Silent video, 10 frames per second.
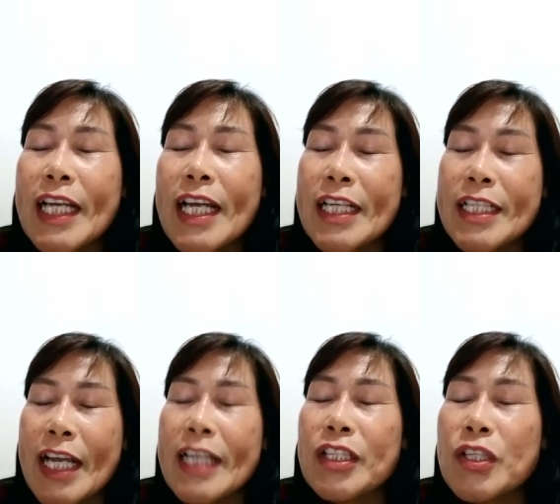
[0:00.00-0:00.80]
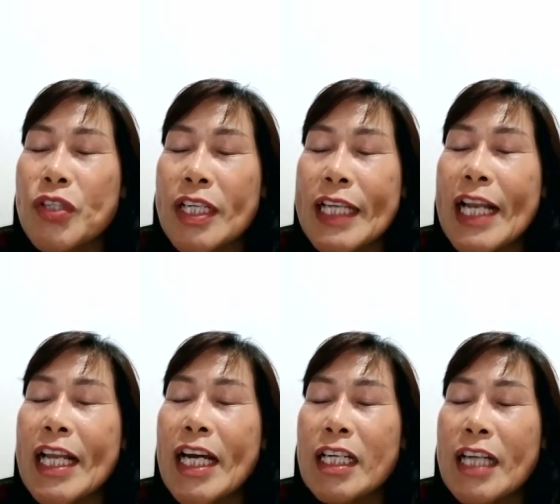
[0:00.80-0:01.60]
thế hệ trẻ được Đức Chúa Trời dấy
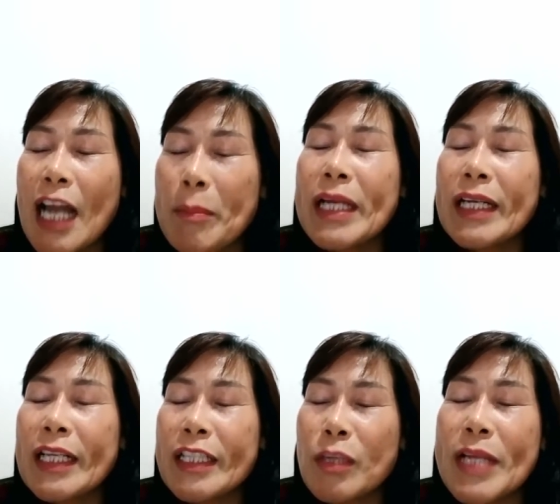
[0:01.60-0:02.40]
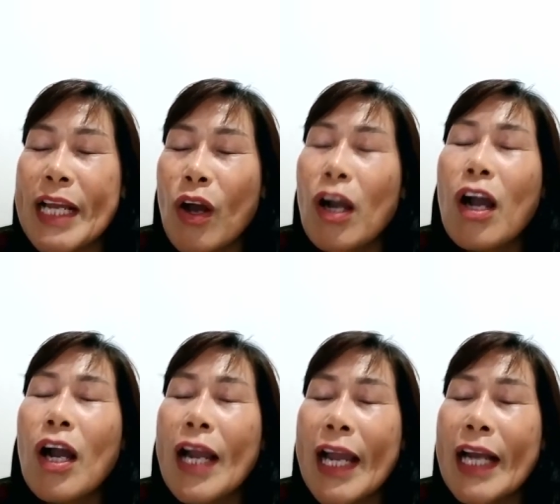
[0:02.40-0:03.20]
lên đặc biệt là trong giai đoạn
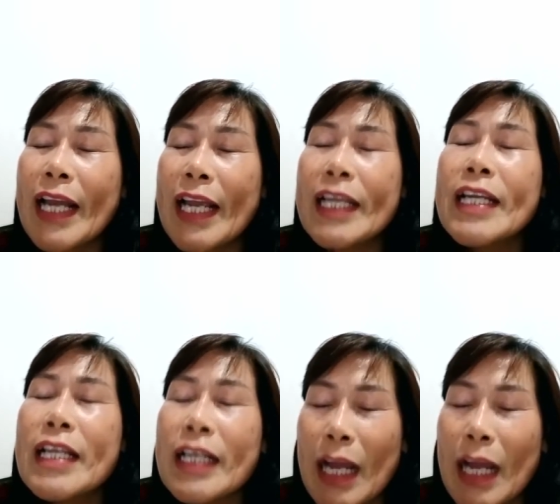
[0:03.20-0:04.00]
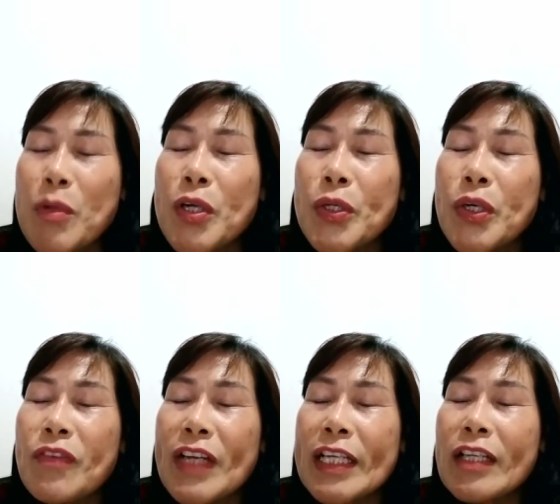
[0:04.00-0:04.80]
khó khăn này cảm ơn Chúa
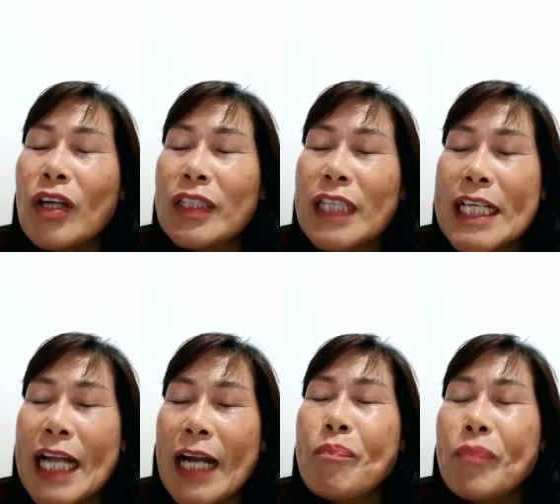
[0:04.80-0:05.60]
vì con tin rằng